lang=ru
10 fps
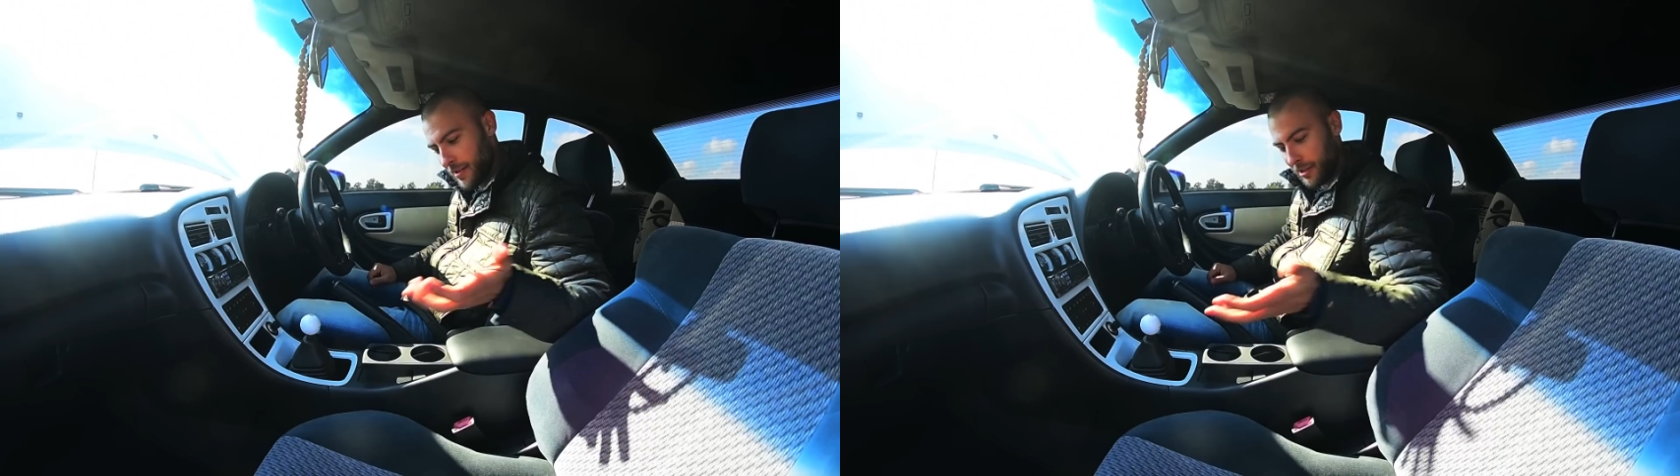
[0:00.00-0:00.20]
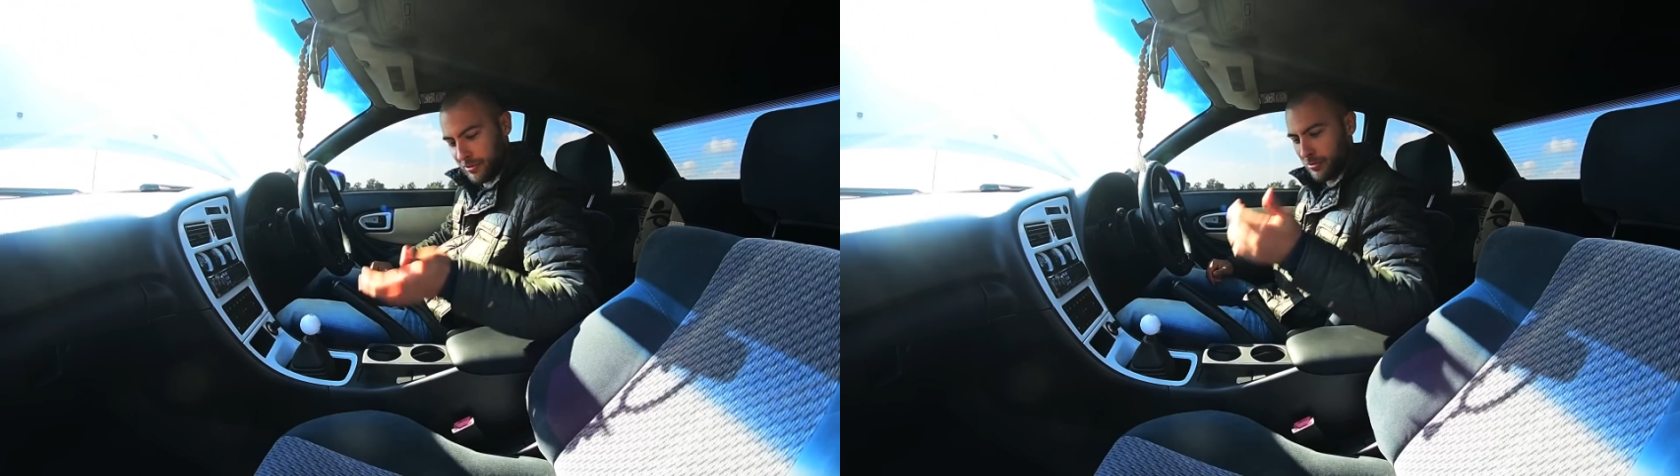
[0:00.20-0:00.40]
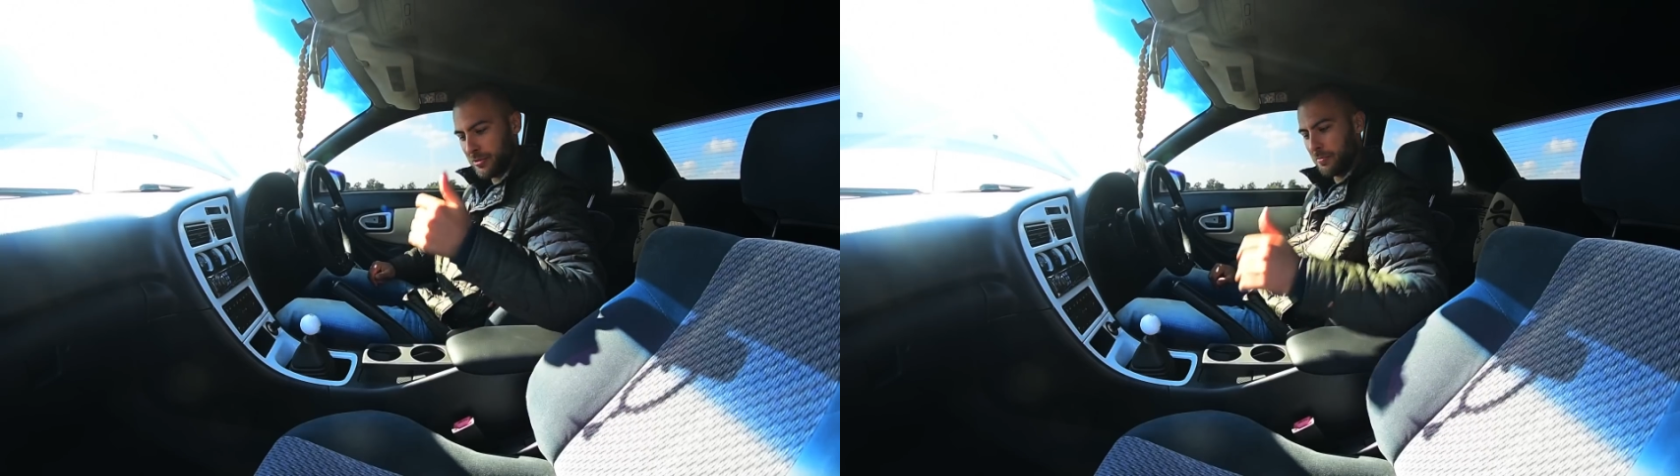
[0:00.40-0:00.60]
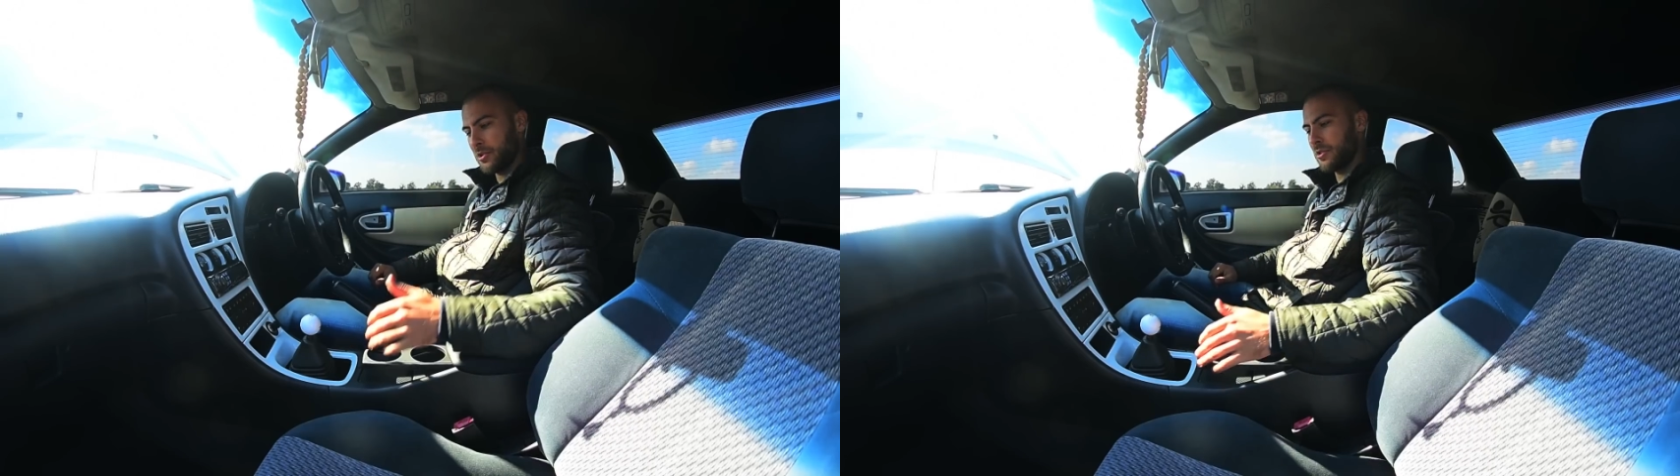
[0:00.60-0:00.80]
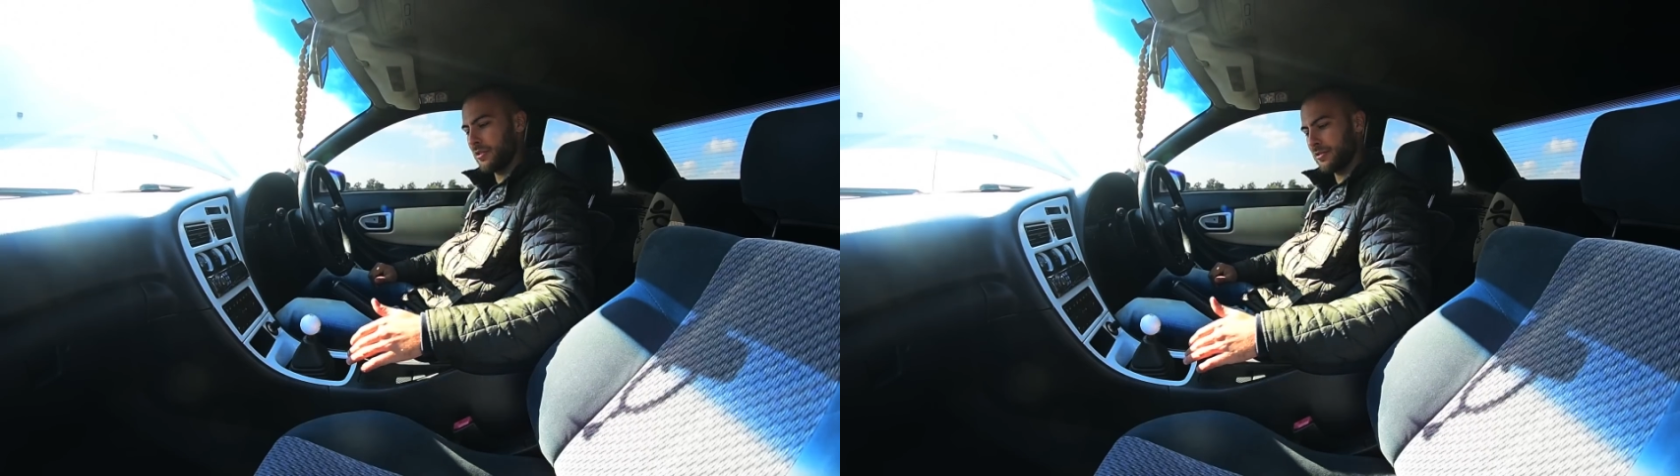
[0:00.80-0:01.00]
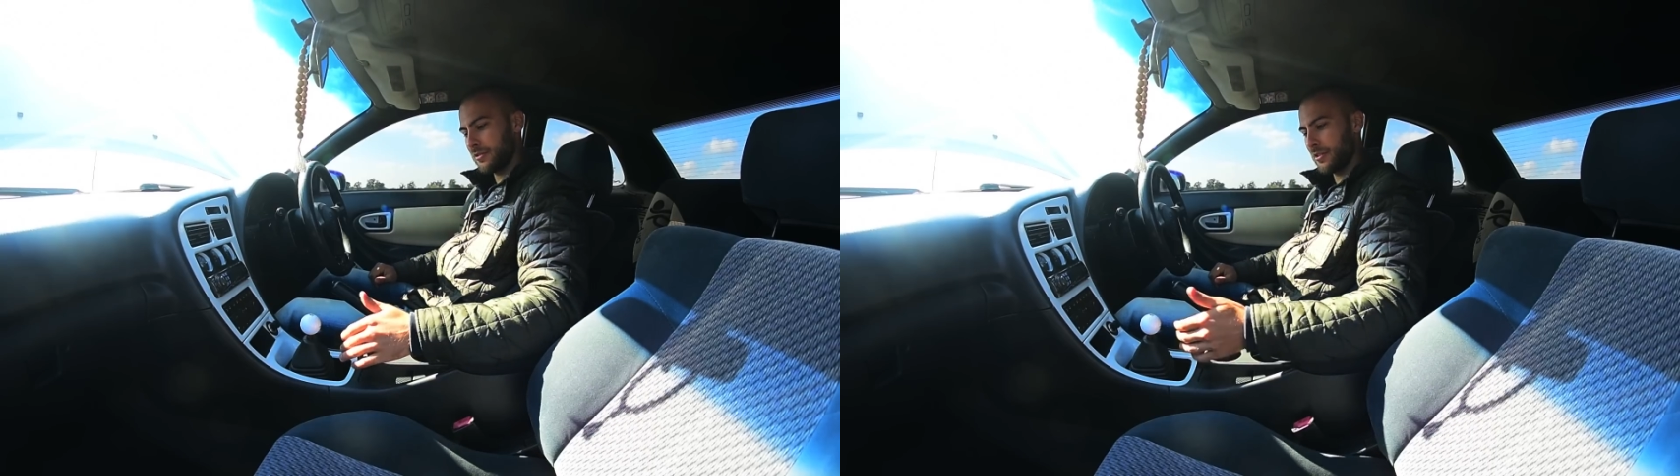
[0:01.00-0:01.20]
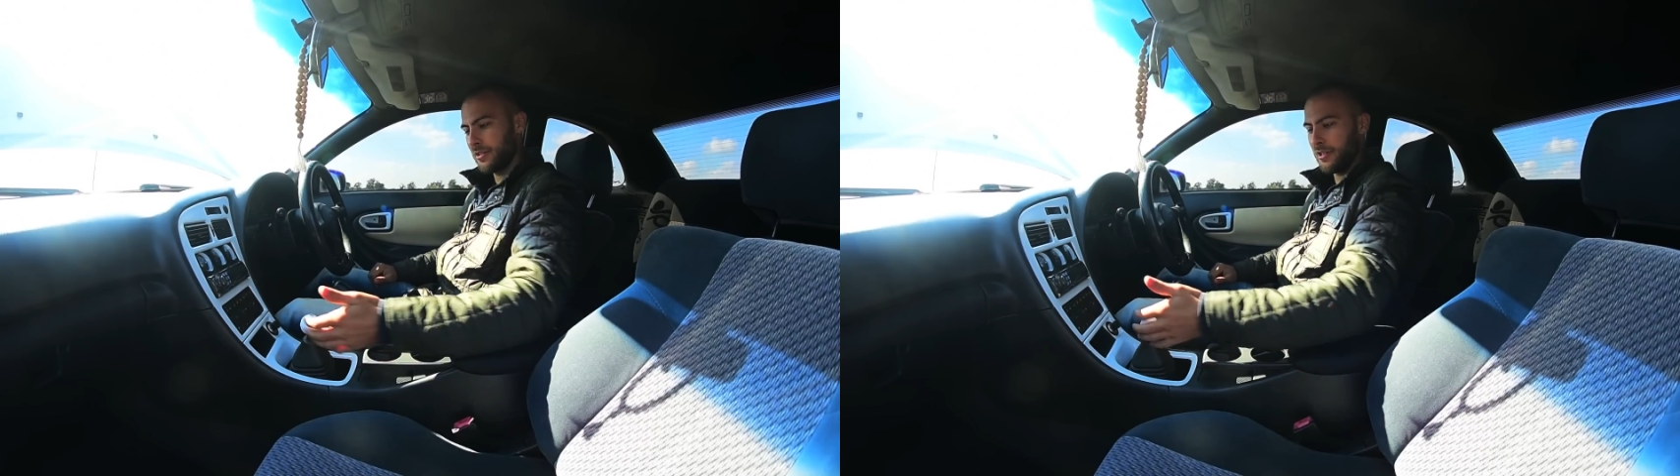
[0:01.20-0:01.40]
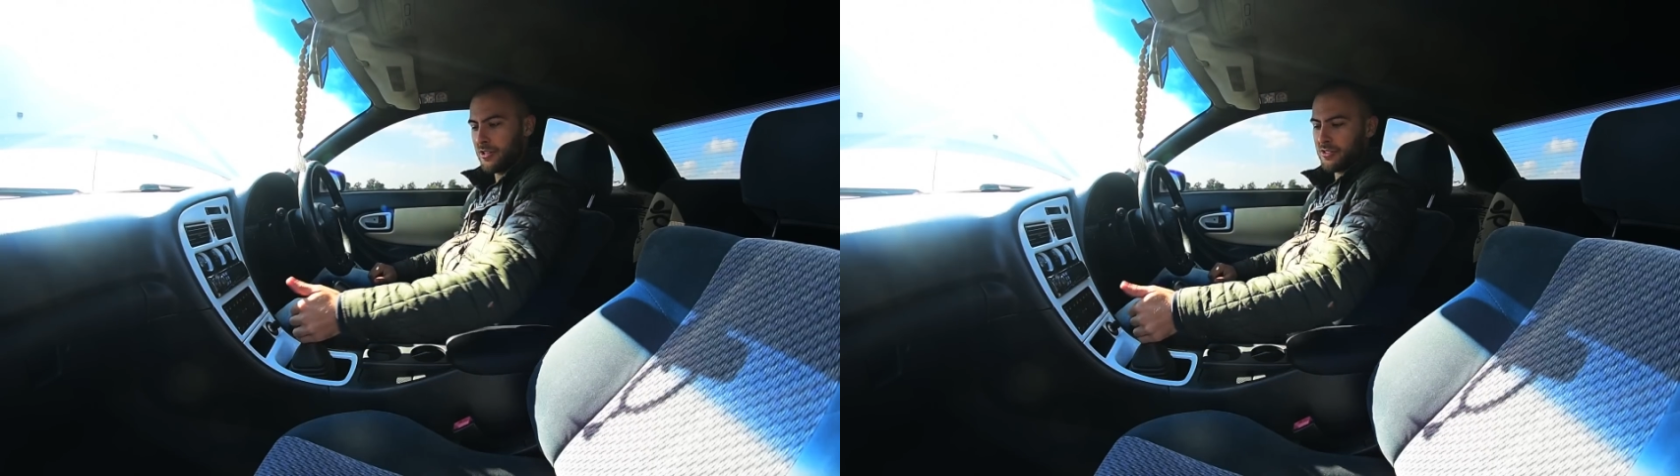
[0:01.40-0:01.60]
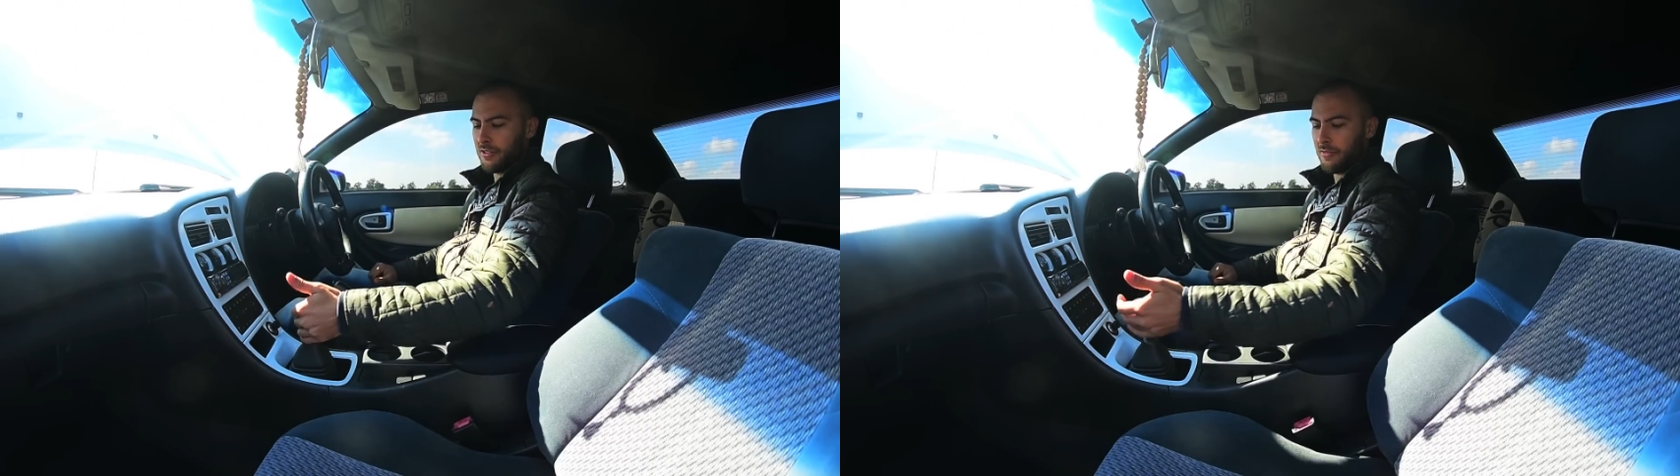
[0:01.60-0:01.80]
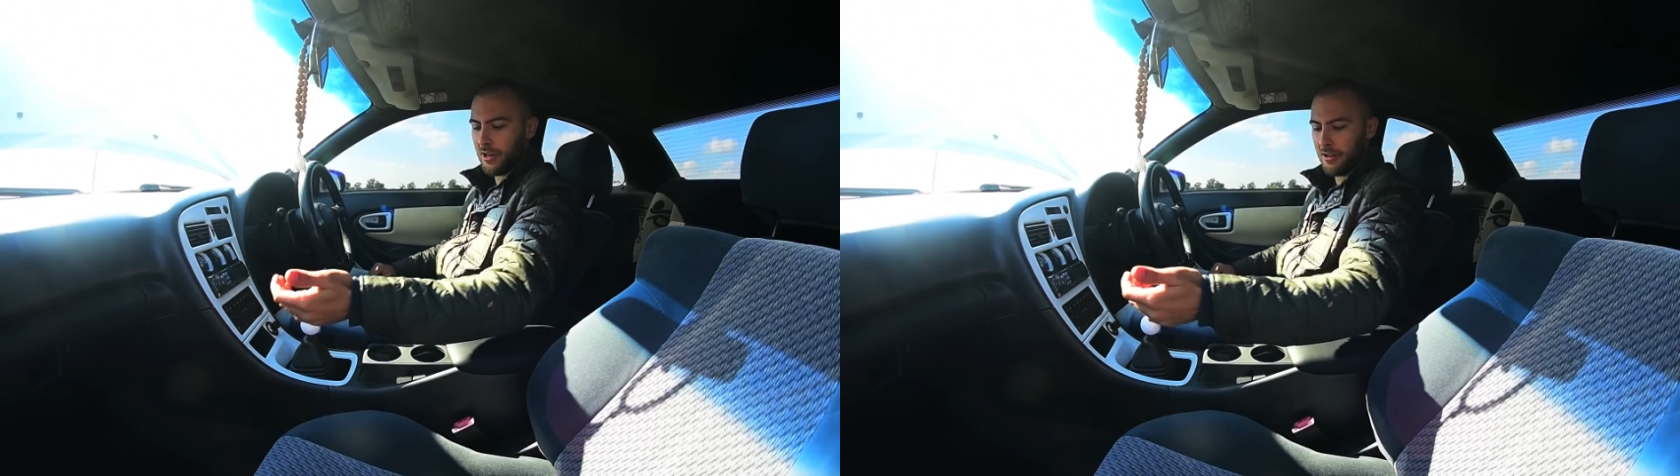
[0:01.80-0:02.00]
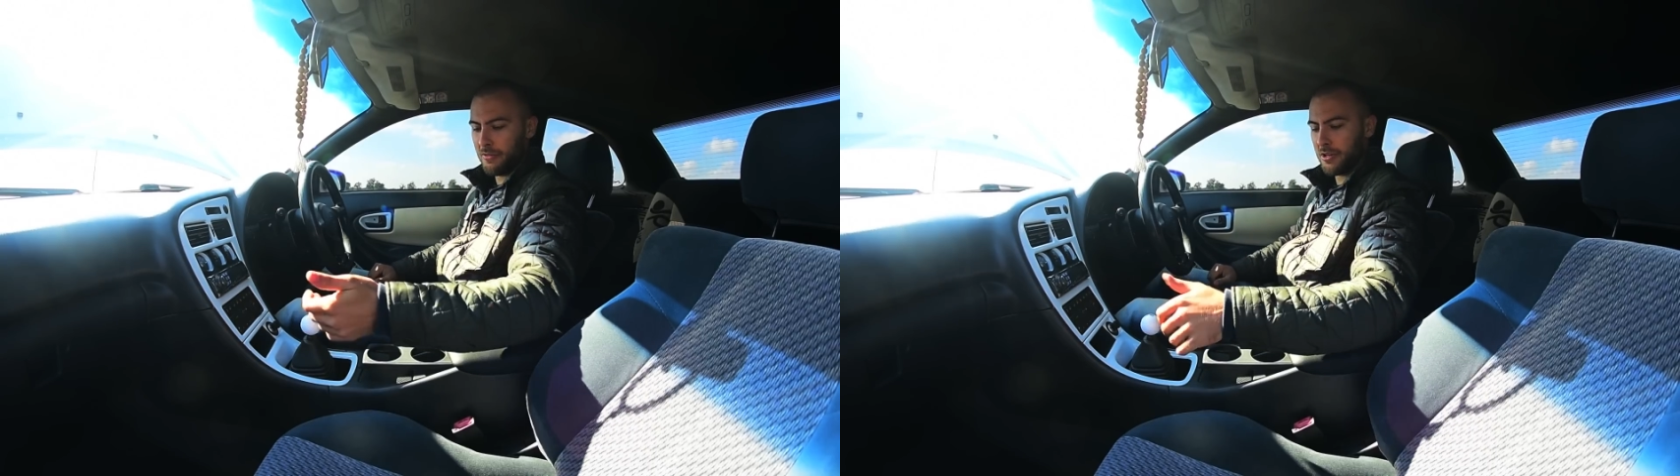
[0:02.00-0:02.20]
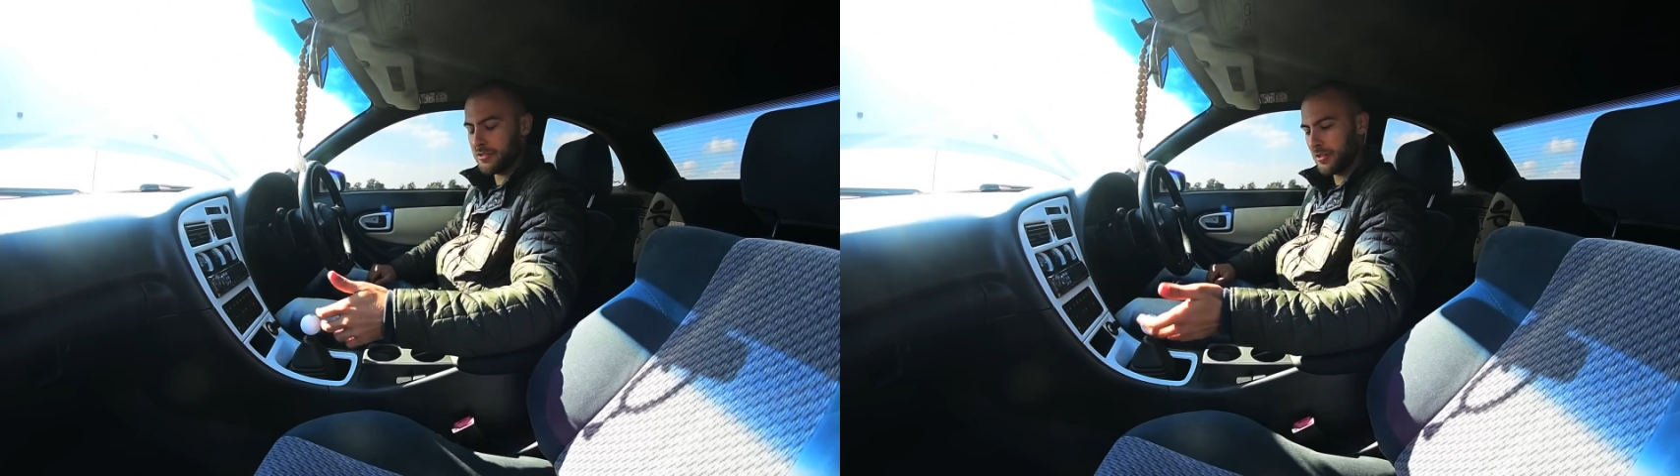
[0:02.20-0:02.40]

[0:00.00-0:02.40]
А тут, пожалуйста, едешь, наваливаешь.